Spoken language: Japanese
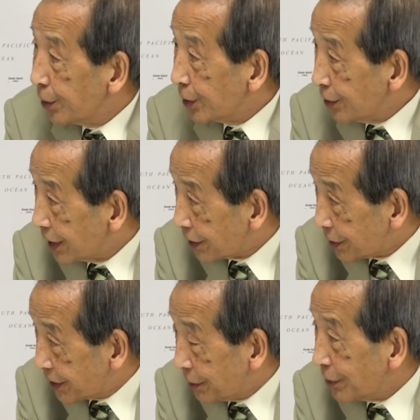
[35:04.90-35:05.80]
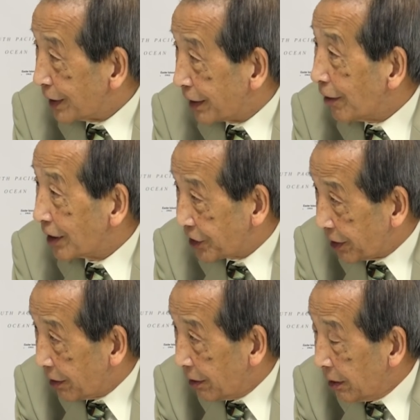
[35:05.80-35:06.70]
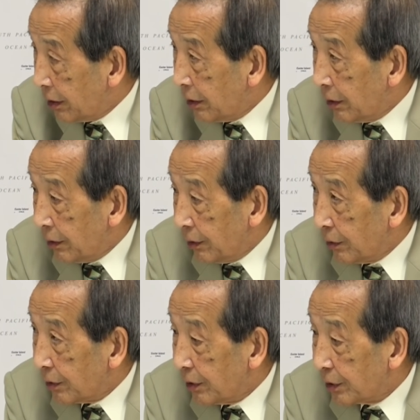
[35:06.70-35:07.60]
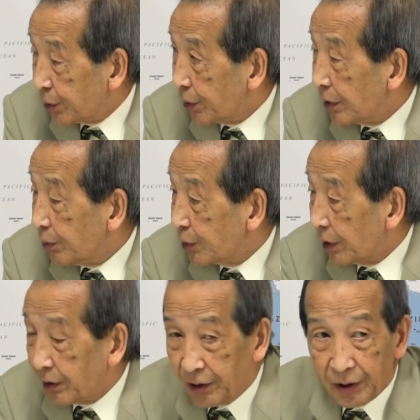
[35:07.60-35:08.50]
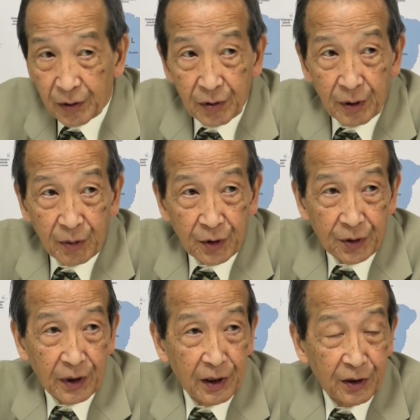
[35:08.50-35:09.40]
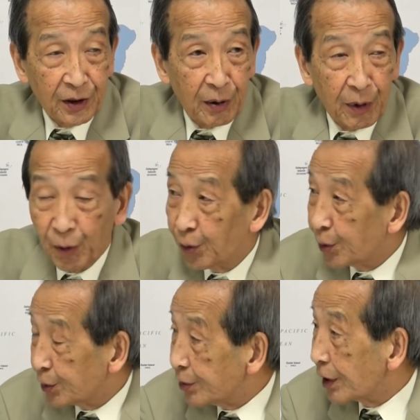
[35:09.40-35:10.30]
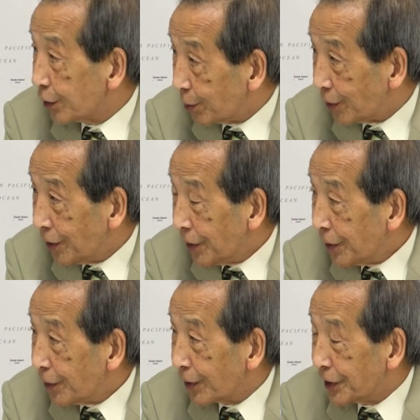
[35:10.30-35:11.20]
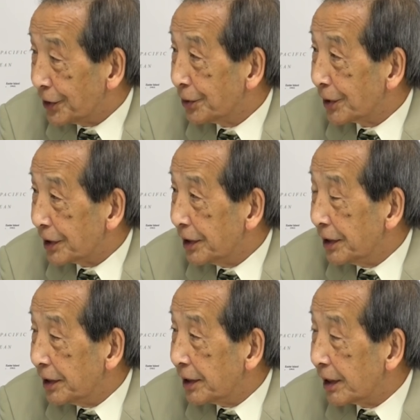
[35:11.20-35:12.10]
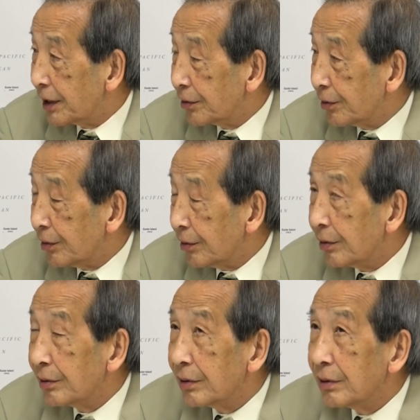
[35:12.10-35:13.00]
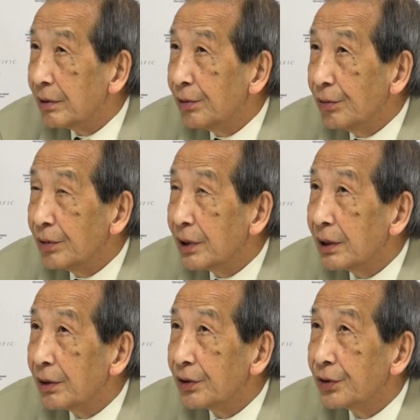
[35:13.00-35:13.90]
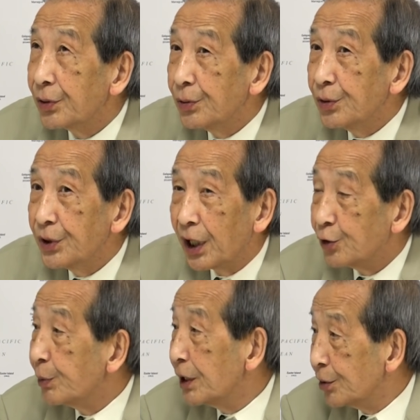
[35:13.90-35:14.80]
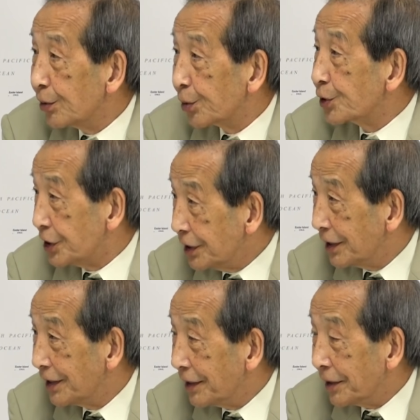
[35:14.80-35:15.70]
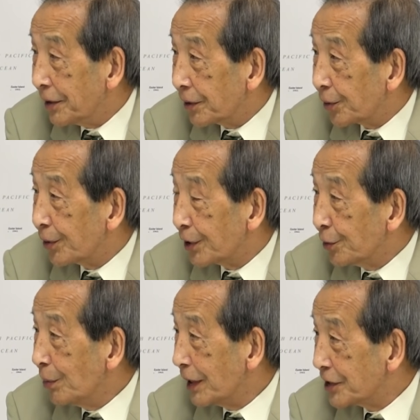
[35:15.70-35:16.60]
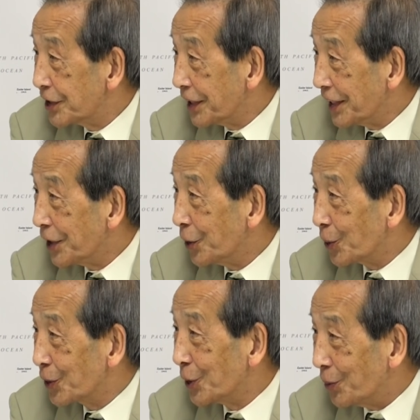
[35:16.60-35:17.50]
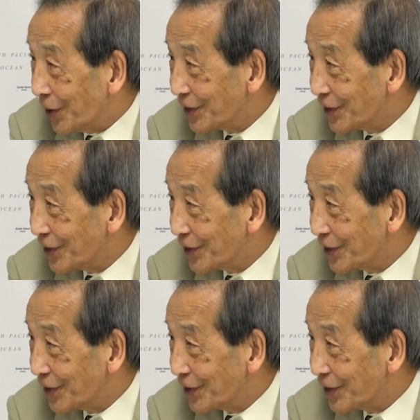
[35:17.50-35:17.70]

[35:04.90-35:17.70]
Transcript: 方キロなんですよ全部合わして、うん、でねそれがもう大変だと言ってものすごい金つけて守ろうと言うんだけどもおかしいのはねあの日本で所有者が不明の土地、うん、これは4万1000平方キロも